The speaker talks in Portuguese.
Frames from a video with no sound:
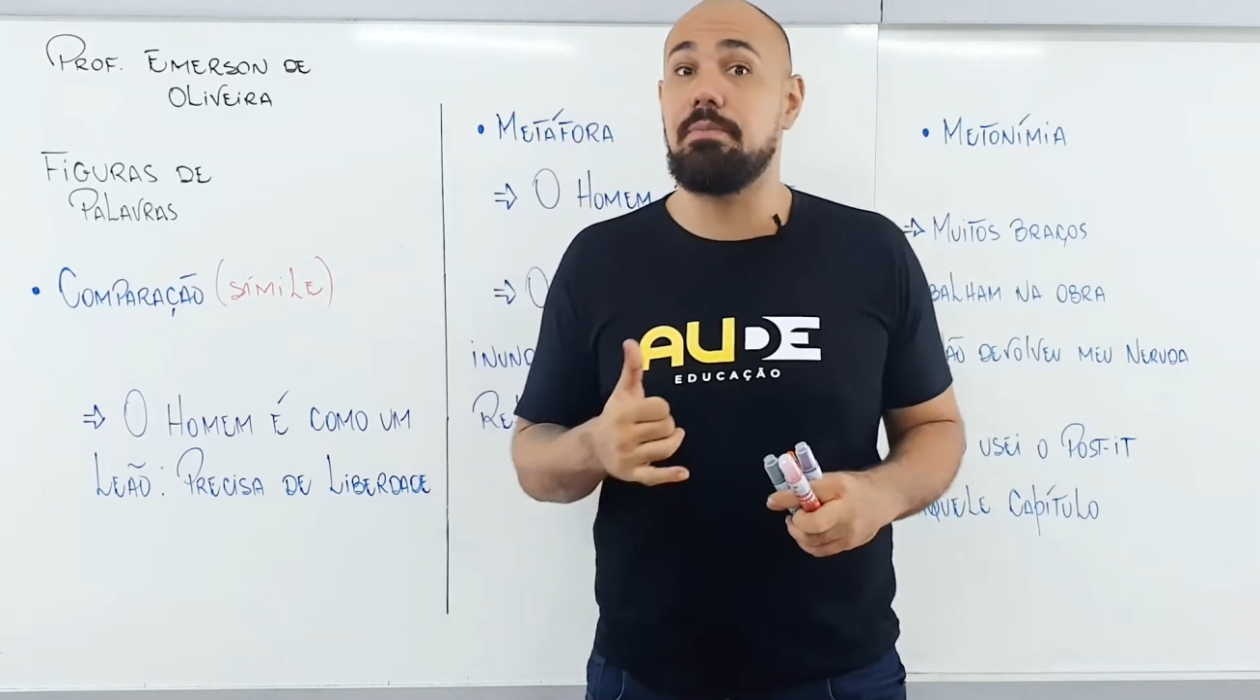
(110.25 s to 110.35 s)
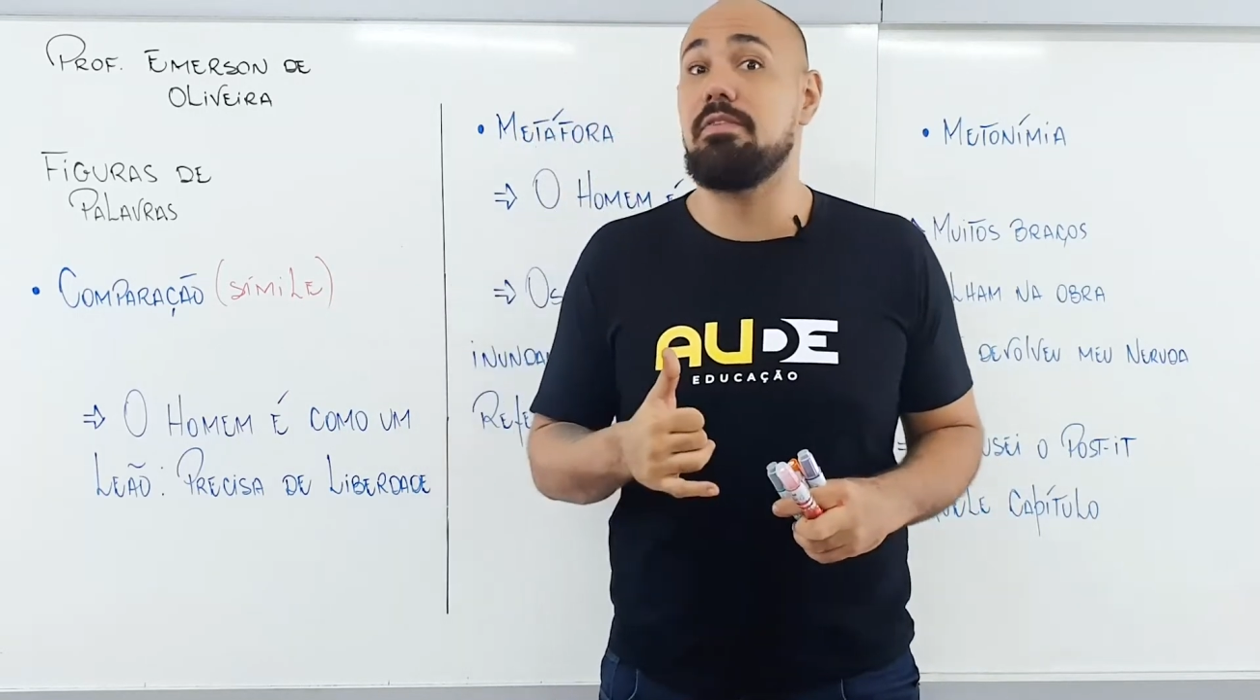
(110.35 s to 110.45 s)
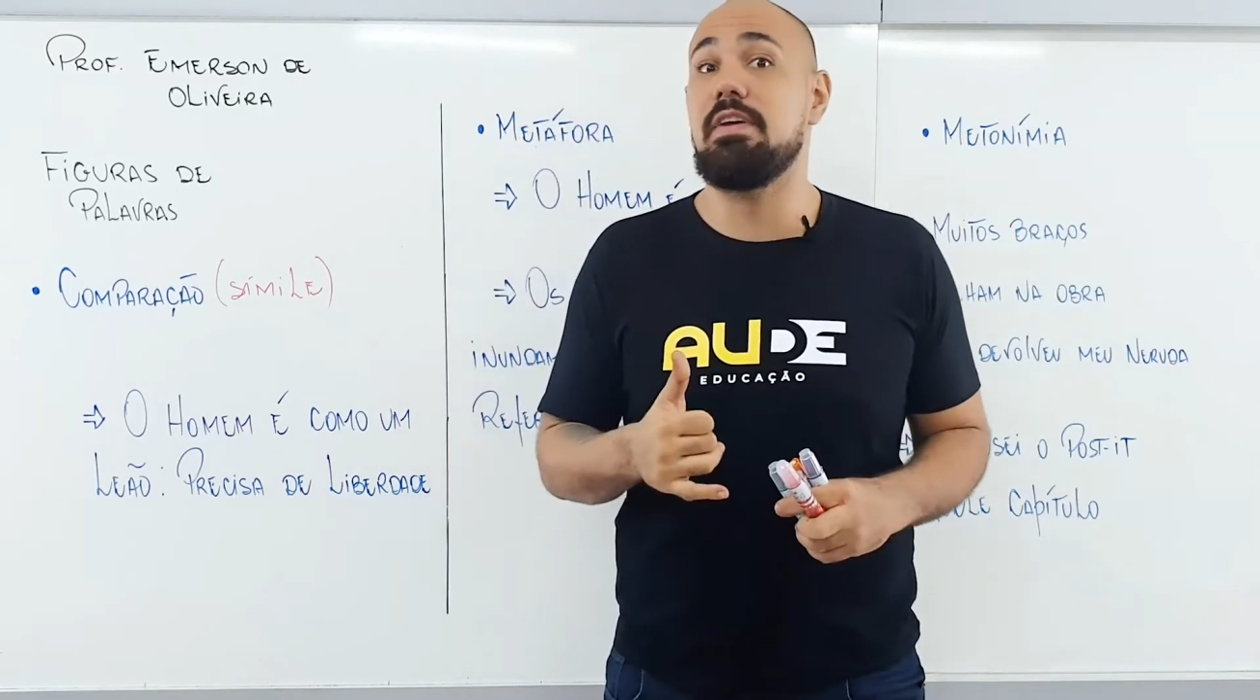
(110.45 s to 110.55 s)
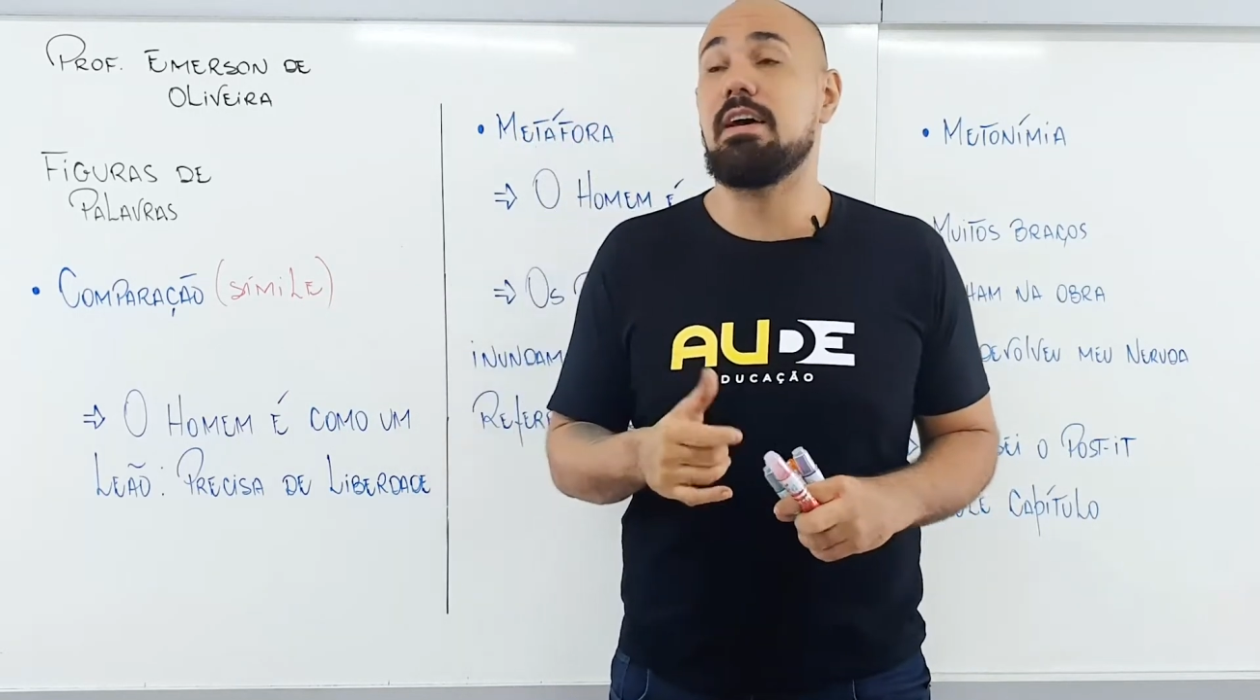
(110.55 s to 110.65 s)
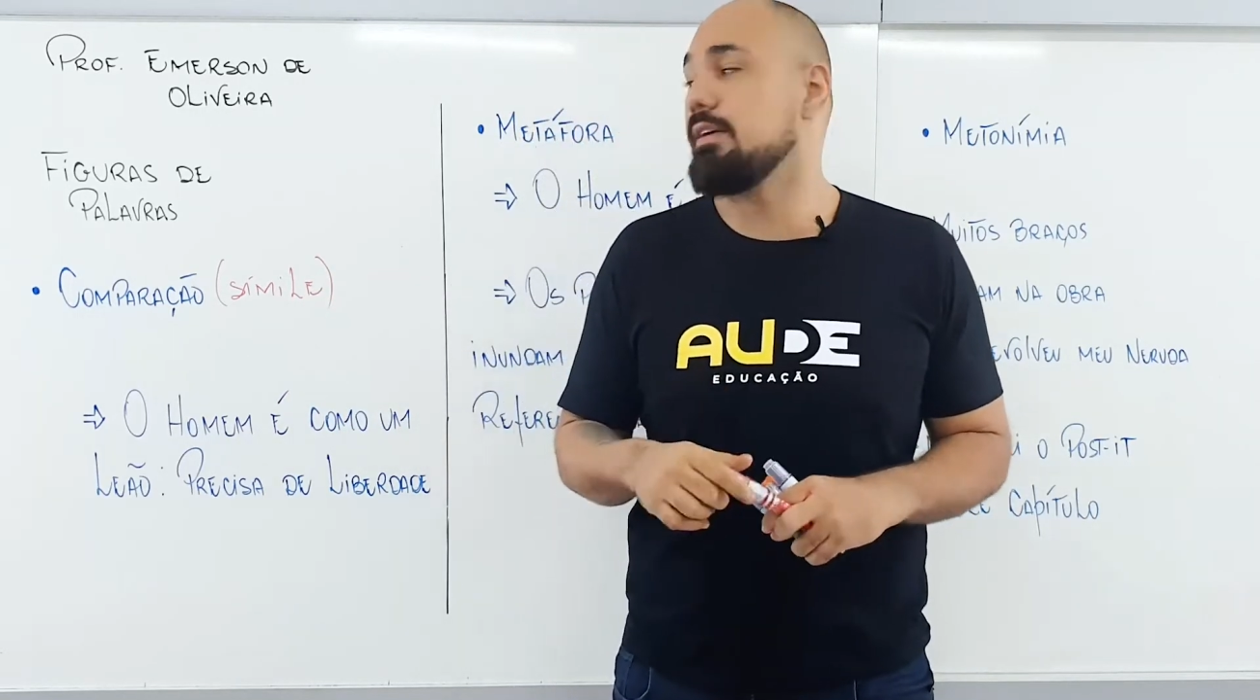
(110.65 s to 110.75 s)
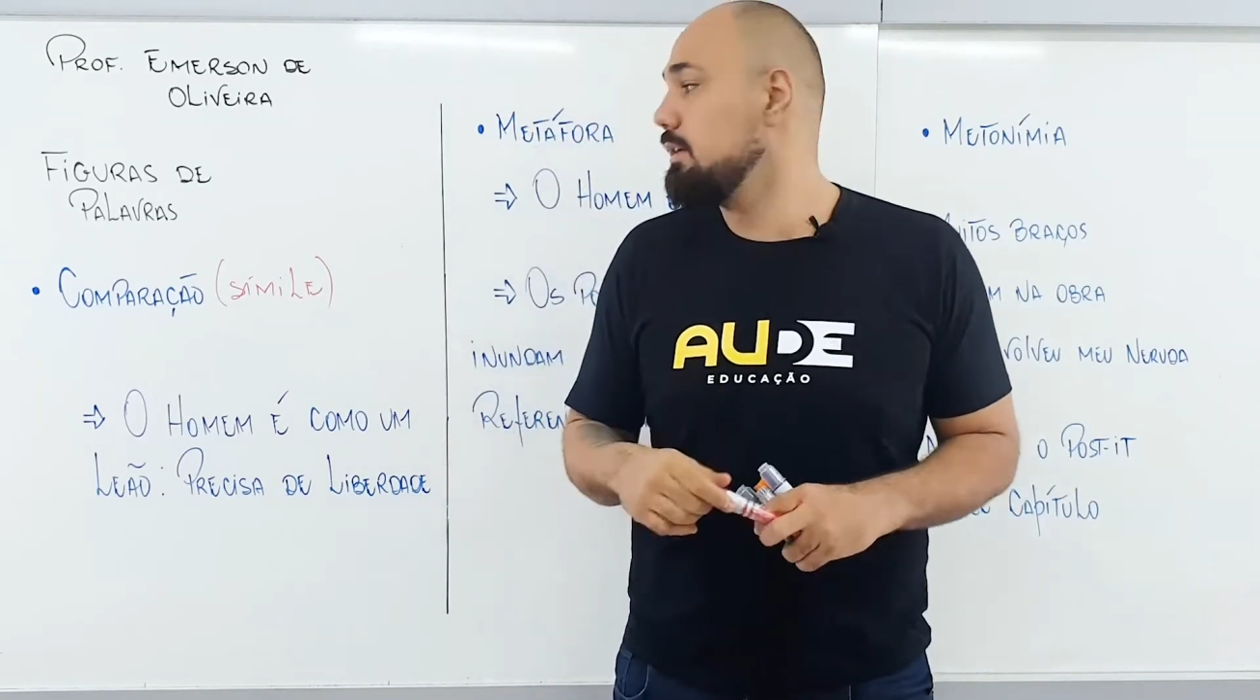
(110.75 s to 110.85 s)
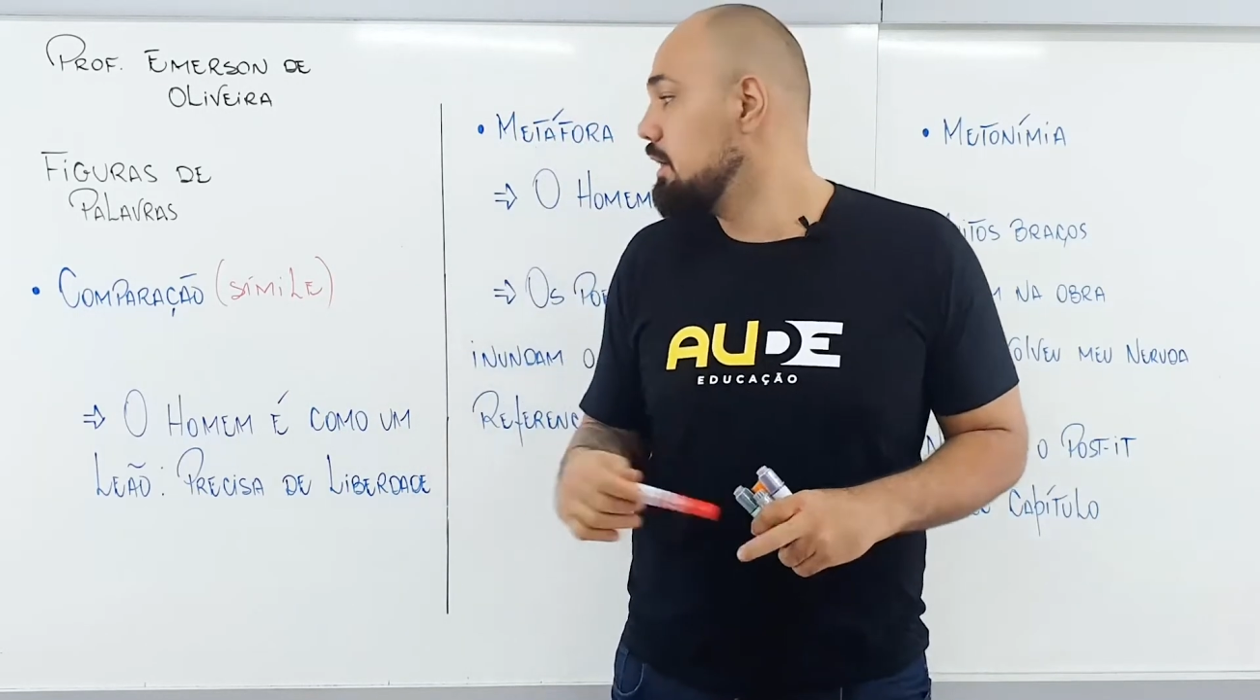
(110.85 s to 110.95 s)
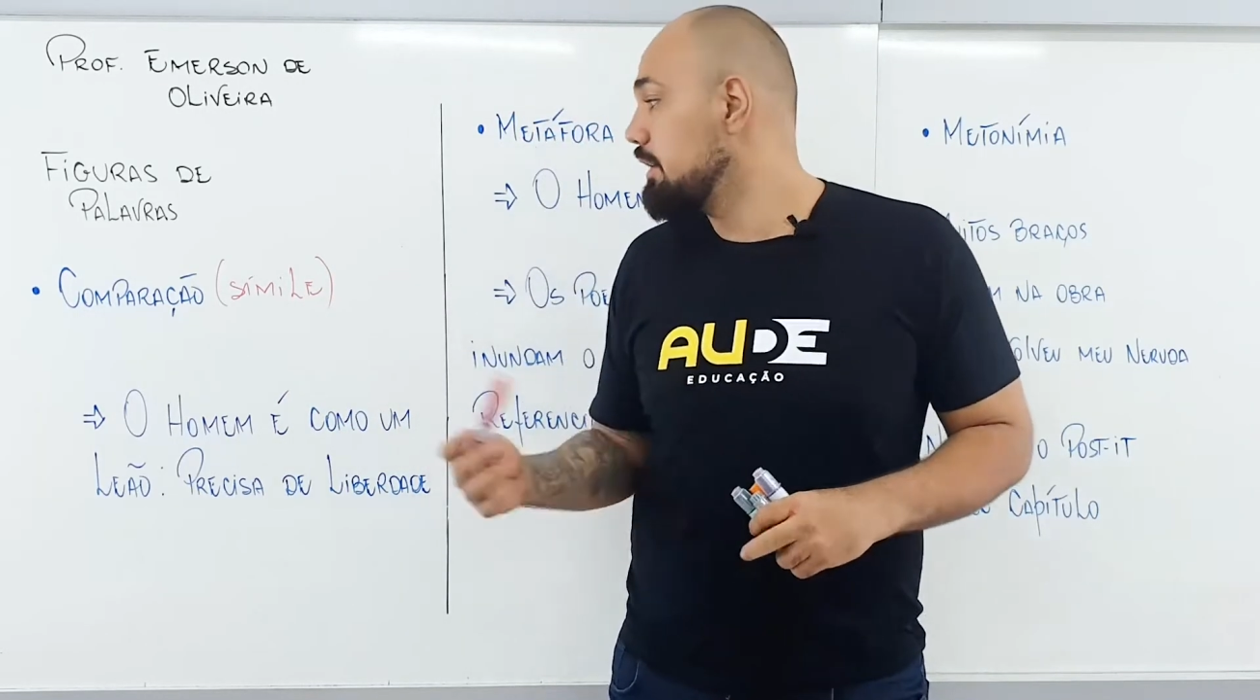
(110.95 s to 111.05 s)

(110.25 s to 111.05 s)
beleza?